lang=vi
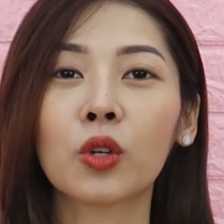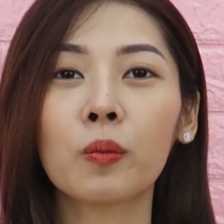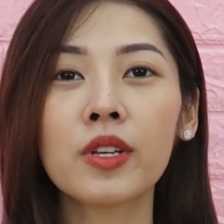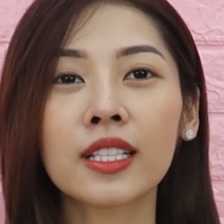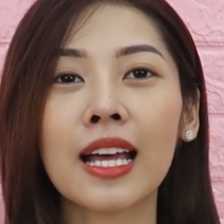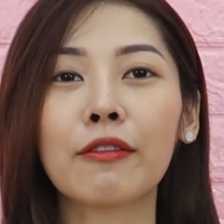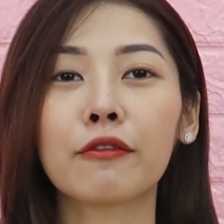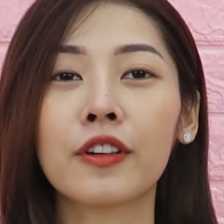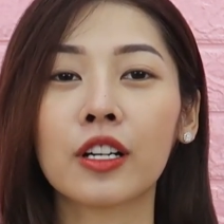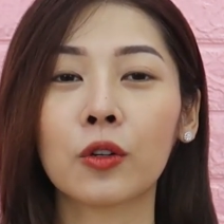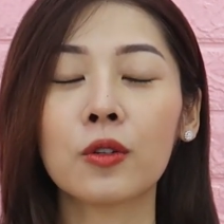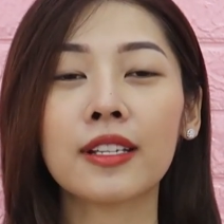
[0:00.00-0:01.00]
cũng như thành
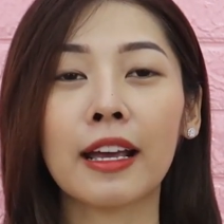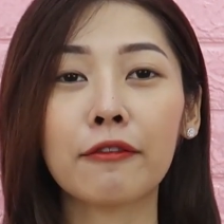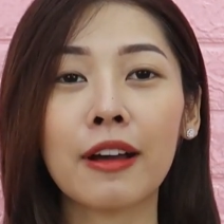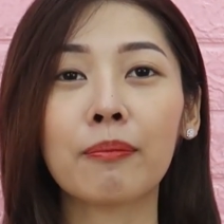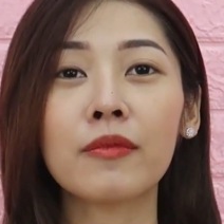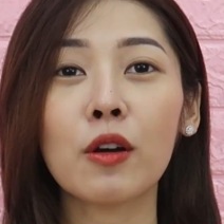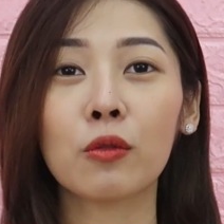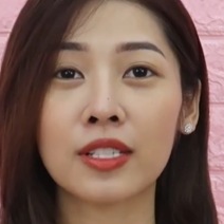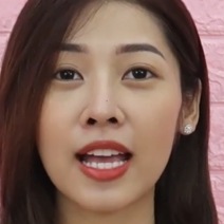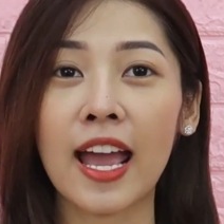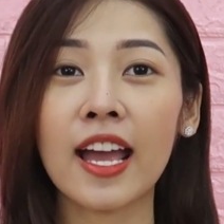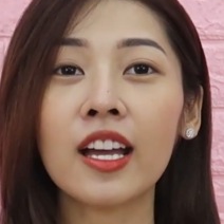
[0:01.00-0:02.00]
phần của sản phẩm dầu
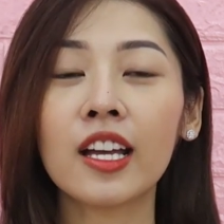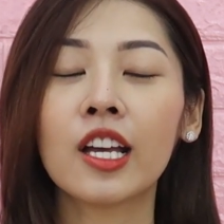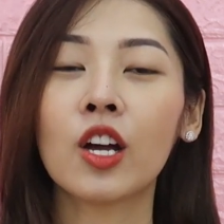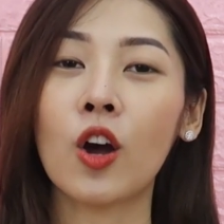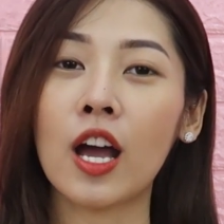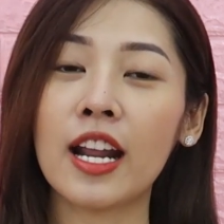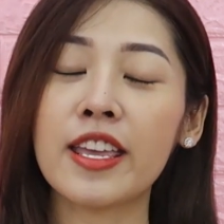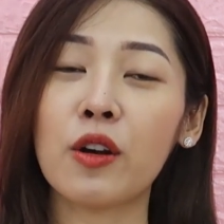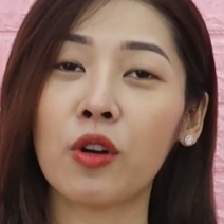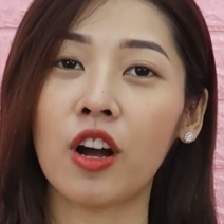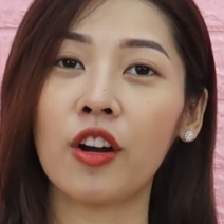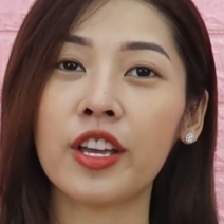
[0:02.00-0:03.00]
xả hoặc là
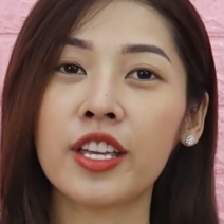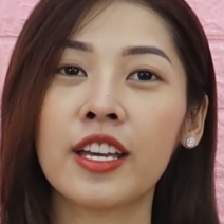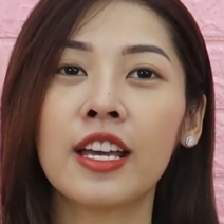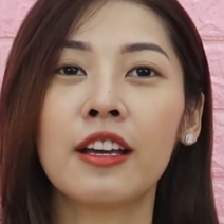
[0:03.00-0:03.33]
dầu gội.